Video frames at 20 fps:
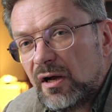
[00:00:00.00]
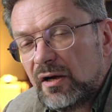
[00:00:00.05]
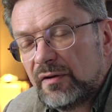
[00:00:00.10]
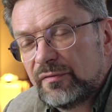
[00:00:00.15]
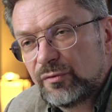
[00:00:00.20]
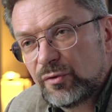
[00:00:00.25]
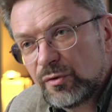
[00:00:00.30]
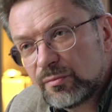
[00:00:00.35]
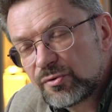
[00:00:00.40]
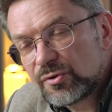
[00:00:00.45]

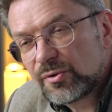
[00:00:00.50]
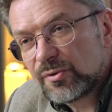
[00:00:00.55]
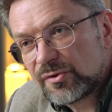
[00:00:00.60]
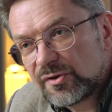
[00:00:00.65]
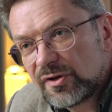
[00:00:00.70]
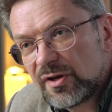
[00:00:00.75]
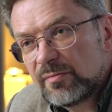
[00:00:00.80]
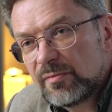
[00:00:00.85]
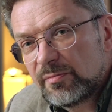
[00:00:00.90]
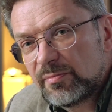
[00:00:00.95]
в том, что
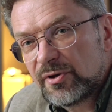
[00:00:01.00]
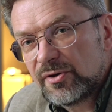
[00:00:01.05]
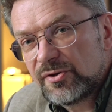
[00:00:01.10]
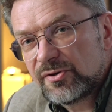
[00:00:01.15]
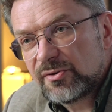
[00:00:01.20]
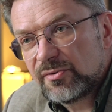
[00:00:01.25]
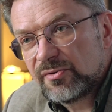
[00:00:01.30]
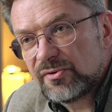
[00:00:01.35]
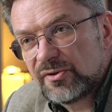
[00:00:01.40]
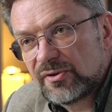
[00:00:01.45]
с нами
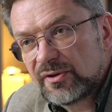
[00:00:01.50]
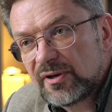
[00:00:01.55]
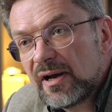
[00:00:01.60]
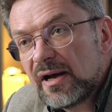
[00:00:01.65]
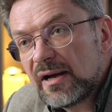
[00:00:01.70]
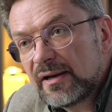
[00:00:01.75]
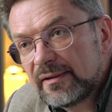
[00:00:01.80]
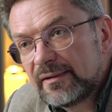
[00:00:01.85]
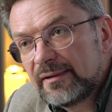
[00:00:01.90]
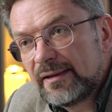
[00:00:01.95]
происходит,
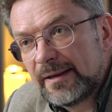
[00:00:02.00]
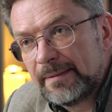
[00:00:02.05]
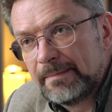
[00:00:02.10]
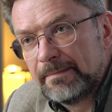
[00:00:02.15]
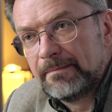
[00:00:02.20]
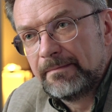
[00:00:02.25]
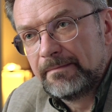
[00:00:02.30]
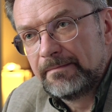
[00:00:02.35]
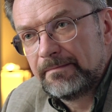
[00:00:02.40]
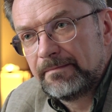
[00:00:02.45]
как
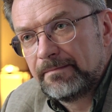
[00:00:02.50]
нам.